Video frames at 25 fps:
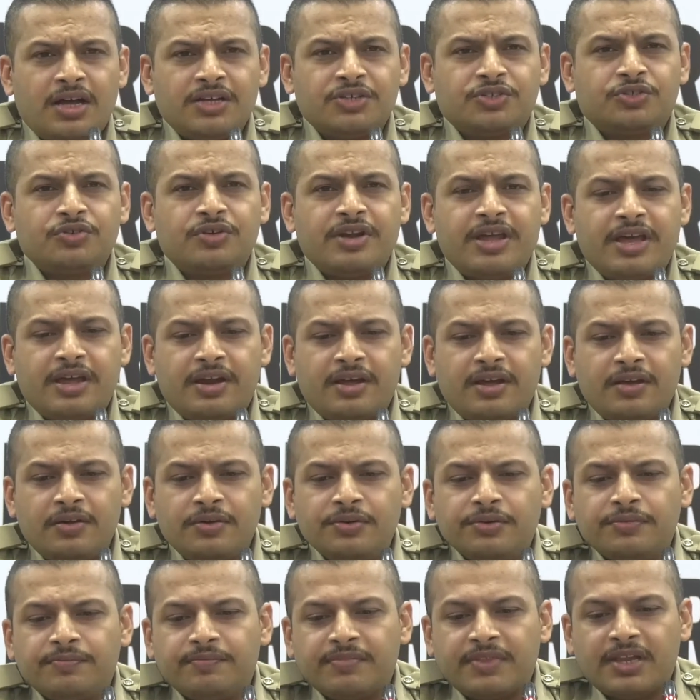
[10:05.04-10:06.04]
ఆస్తు
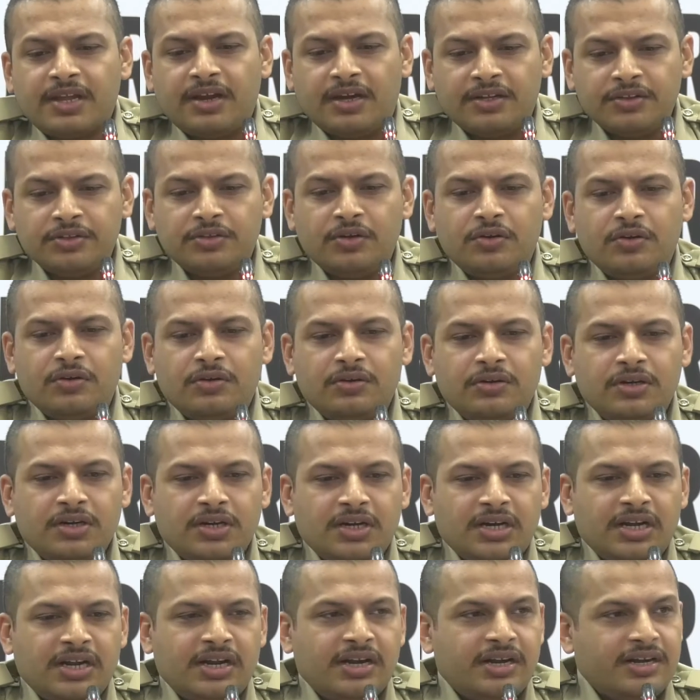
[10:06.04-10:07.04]
నేరాలు అందులో
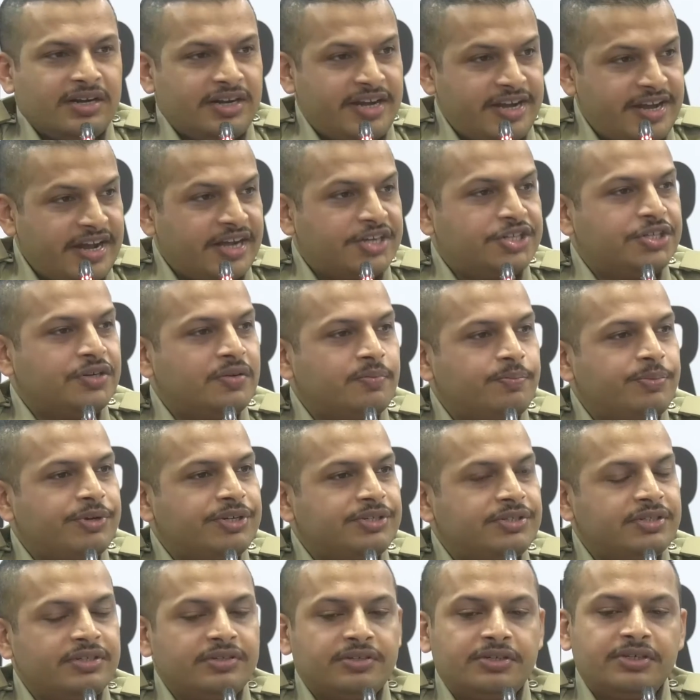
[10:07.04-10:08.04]
డిటెక్షన్
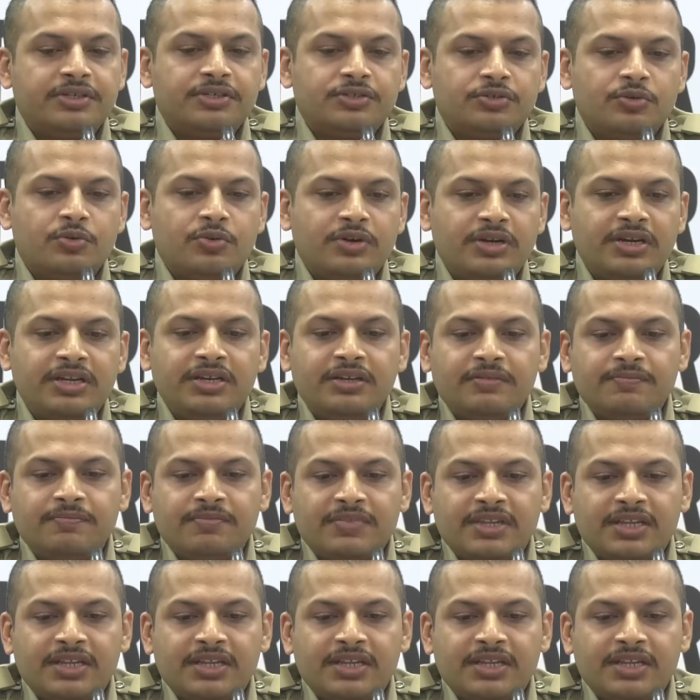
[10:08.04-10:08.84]
పర్సంటేజ్ ఓన్లీ